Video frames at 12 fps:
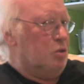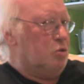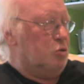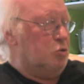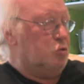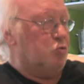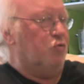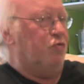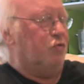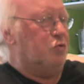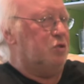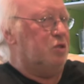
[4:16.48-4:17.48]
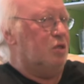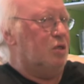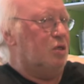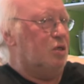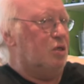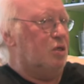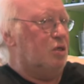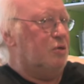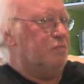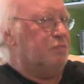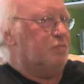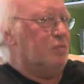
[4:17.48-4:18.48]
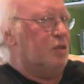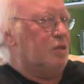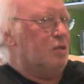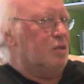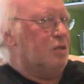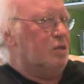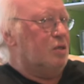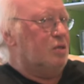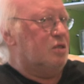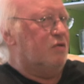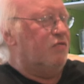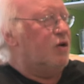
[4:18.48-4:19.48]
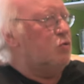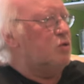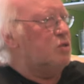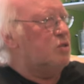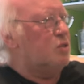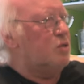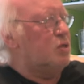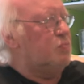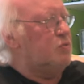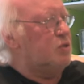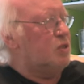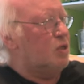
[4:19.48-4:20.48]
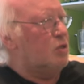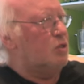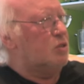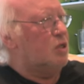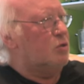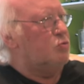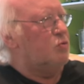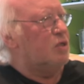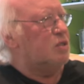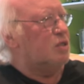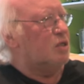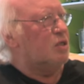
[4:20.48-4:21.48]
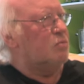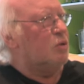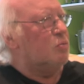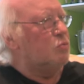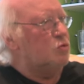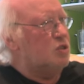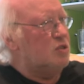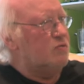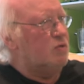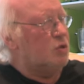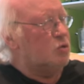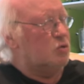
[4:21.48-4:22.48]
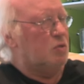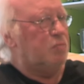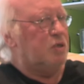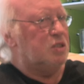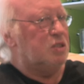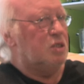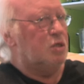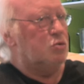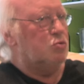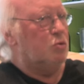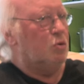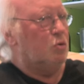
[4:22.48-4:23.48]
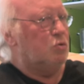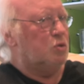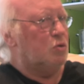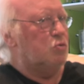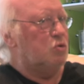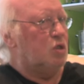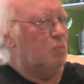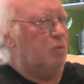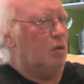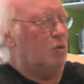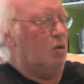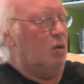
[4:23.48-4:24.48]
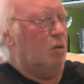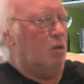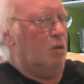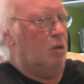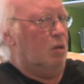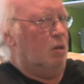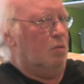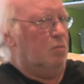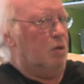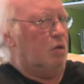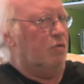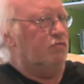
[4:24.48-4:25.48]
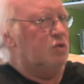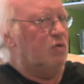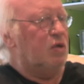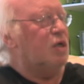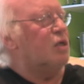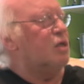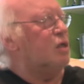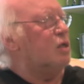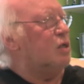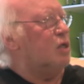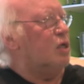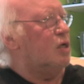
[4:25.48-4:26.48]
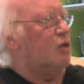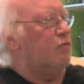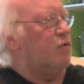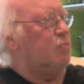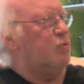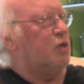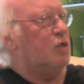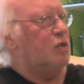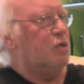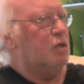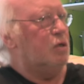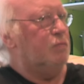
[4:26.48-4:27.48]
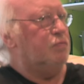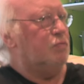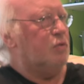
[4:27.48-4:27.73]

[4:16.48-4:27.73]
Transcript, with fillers: je, trouve que c'est c'est valorisant et puis ça, a dû être certainement motivant. Je ne sais pas si les joueurs ont entendu ces paroles, mais quand vous avez quelqu'un qui arrive et puis qui,